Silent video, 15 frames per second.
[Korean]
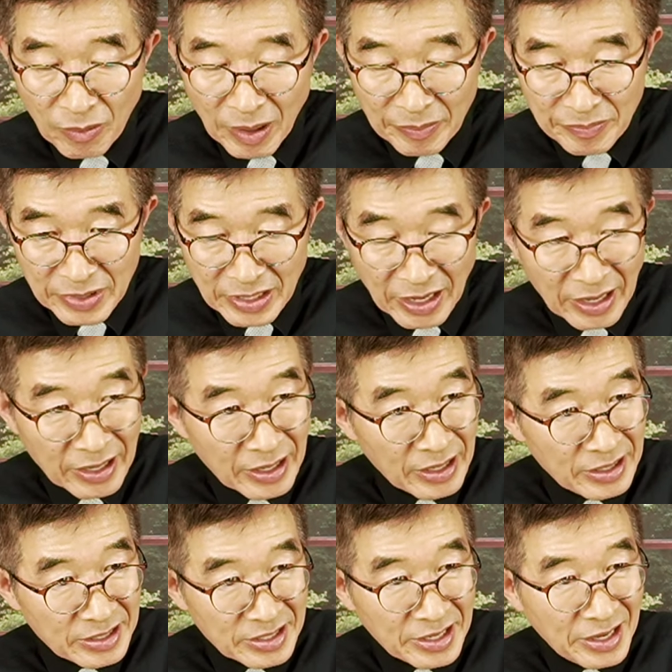맙니다.
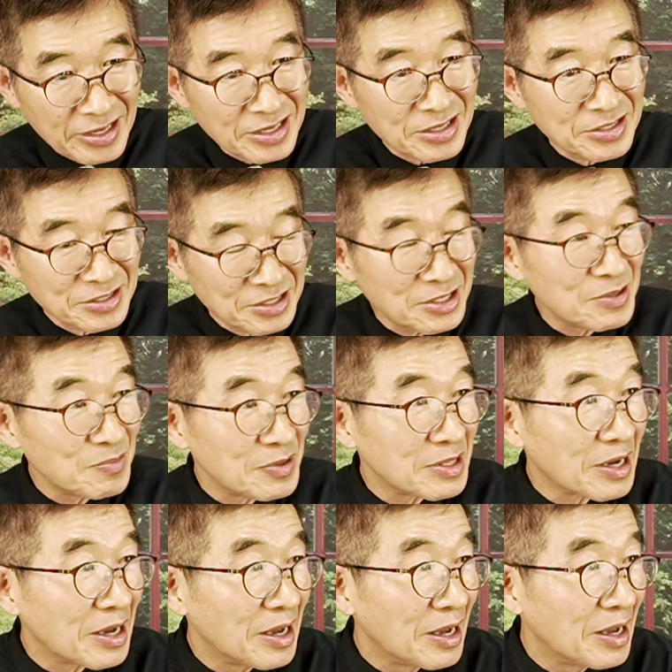이게
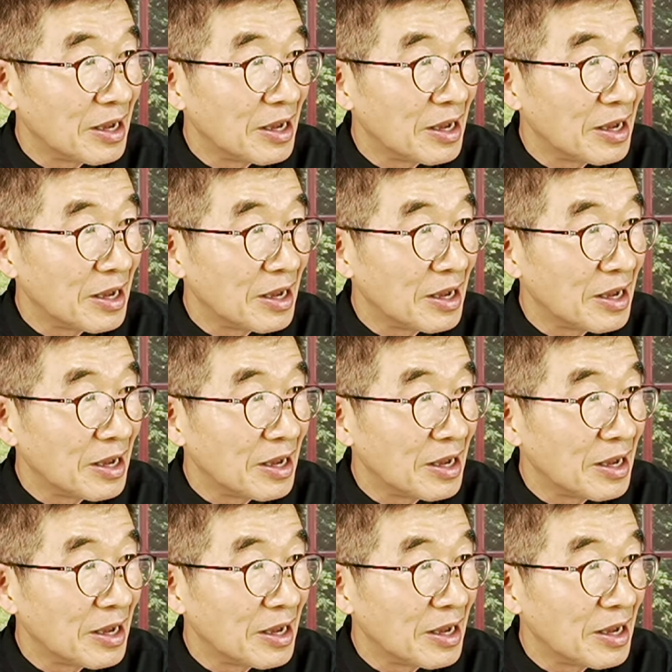현실입니다.